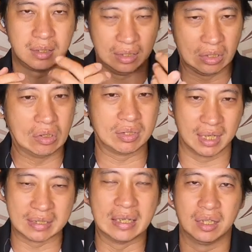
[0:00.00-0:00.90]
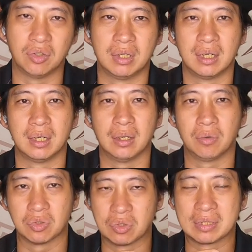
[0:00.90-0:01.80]
能够讲这一堆的人，
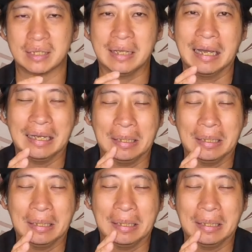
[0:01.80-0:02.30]
我说真的，